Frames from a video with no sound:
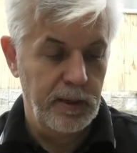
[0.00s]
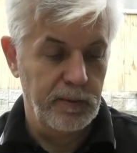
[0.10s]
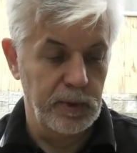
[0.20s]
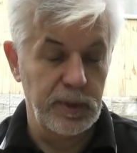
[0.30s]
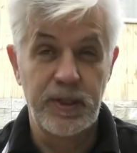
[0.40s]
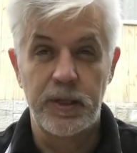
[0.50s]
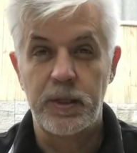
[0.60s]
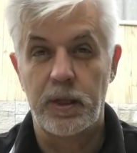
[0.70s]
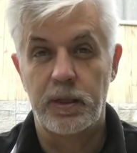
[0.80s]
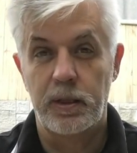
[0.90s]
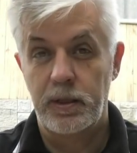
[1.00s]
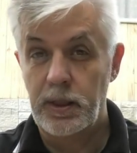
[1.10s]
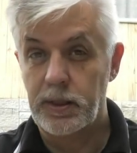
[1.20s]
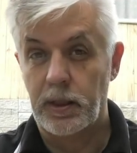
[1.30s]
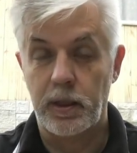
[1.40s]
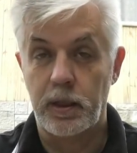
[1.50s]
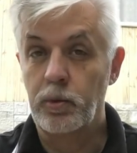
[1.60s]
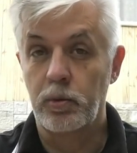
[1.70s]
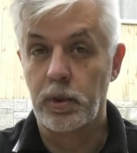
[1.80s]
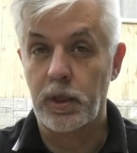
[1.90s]
Вот, и здесь надо, есть такая
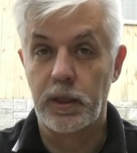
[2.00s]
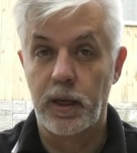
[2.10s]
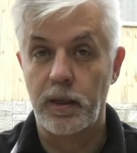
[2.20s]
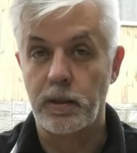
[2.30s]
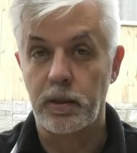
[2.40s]
тонкая грань,